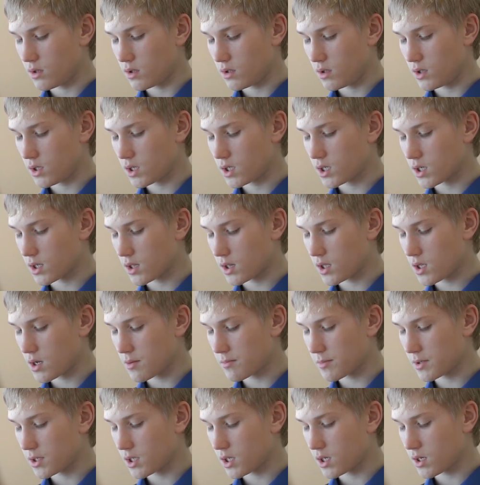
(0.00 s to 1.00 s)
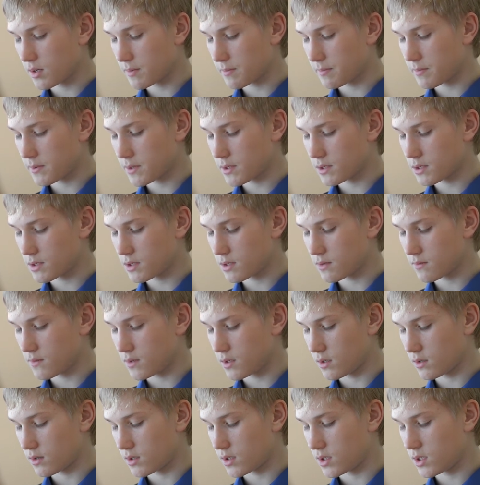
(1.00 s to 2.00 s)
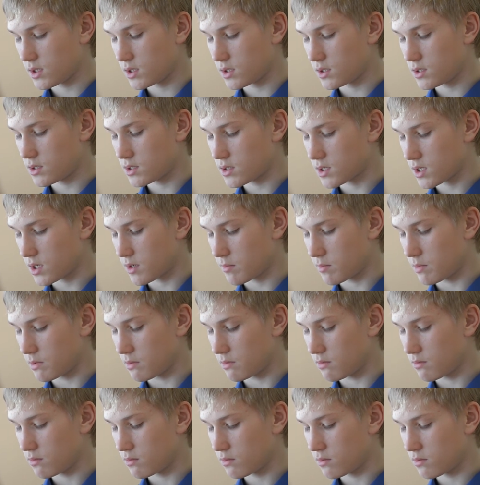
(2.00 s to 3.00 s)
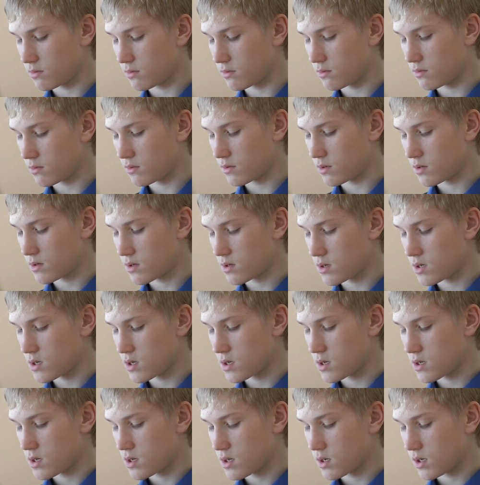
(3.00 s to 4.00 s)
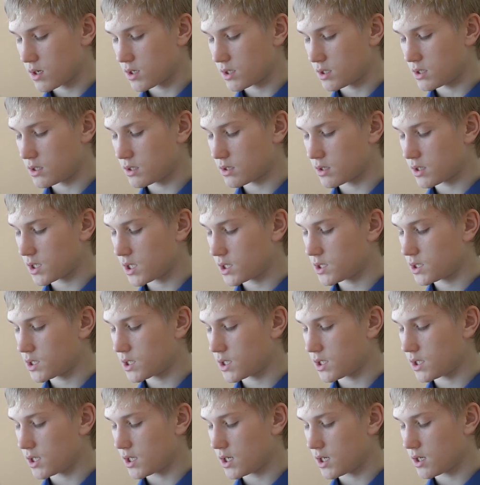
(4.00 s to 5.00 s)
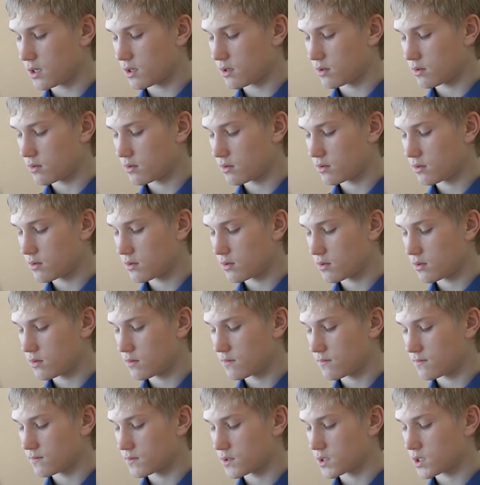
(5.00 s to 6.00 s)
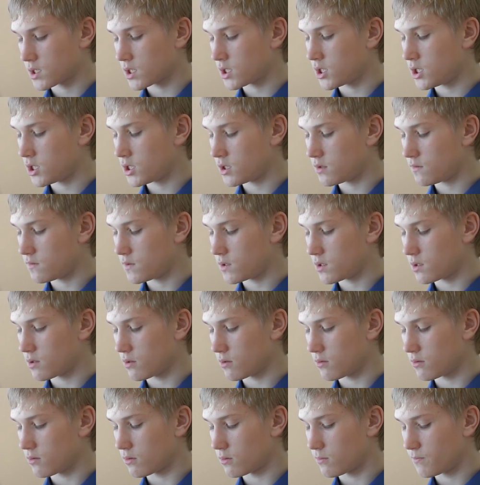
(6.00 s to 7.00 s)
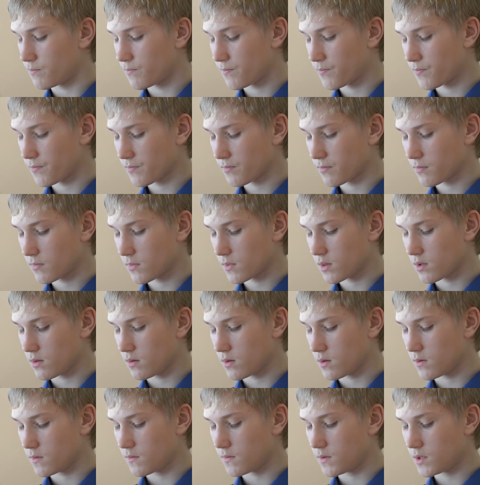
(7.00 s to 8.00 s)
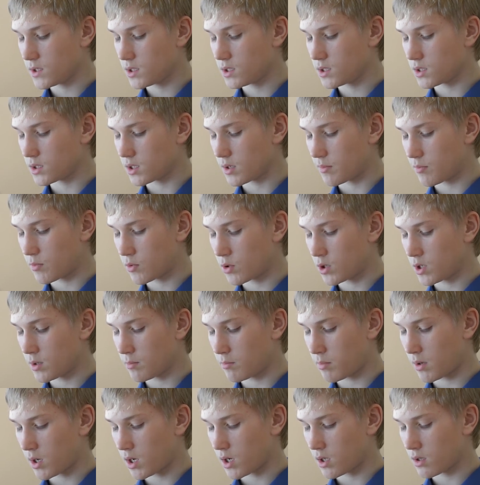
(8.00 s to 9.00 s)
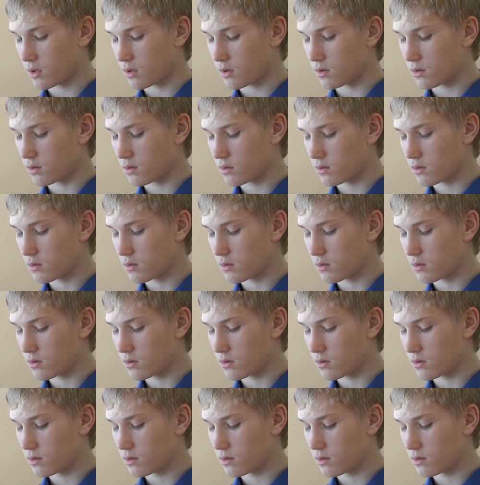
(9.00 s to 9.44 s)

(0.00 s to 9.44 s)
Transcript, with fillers: Никогда мы не опаздывали надеть саблю, оседлать коня – вскочить в седло, выйти на поле брани.